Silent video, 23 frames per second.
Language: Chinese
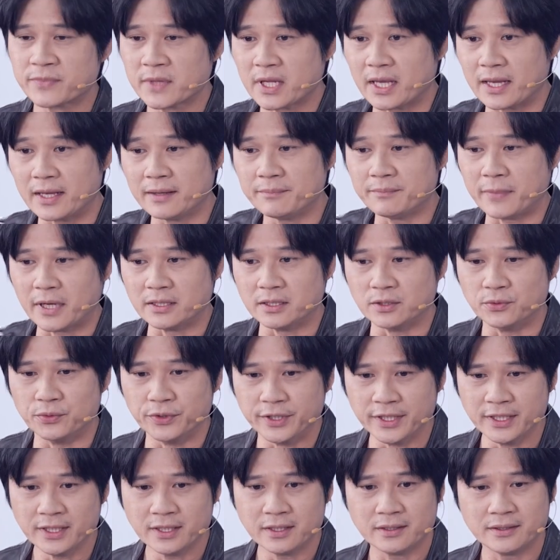哎 ，by the
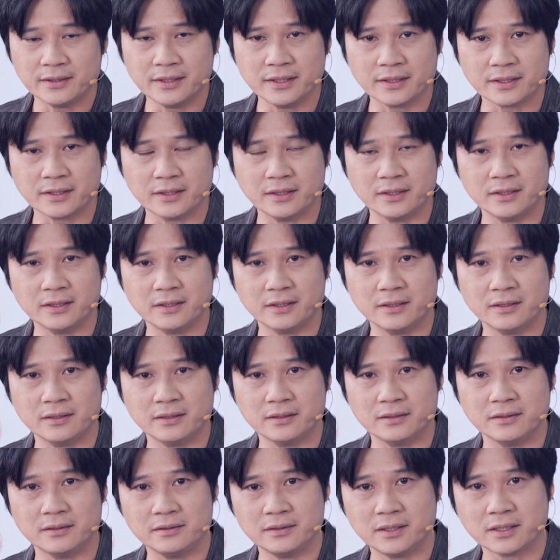way， 那
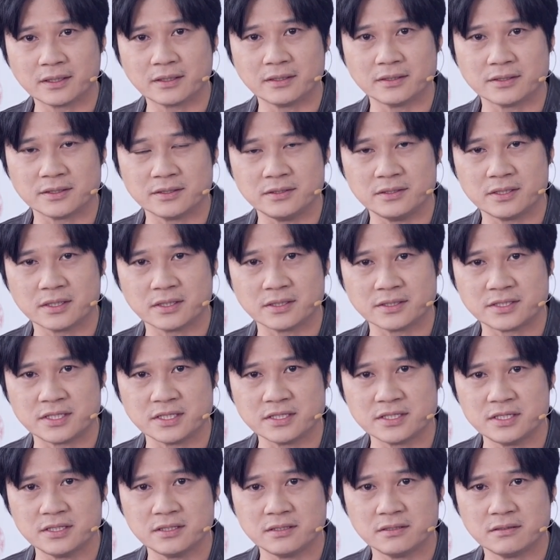个那个那个亲
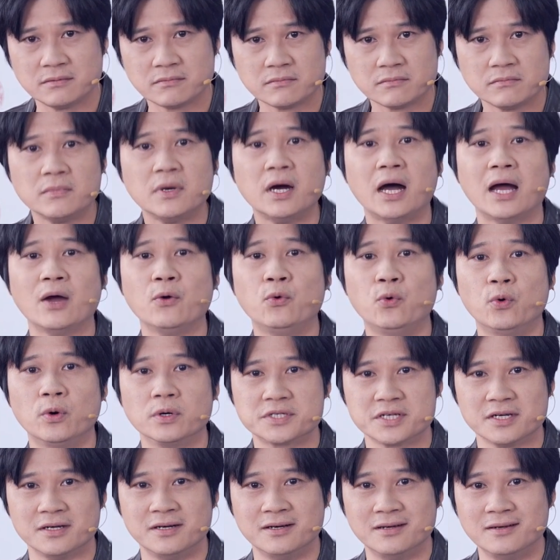戚还活
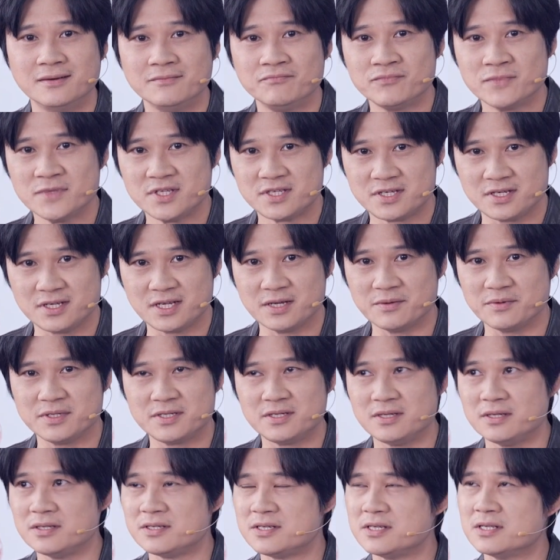着，今天
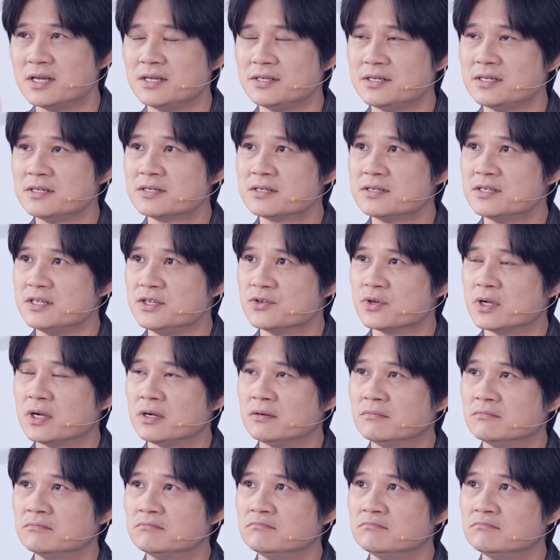今现在已经是几岁了？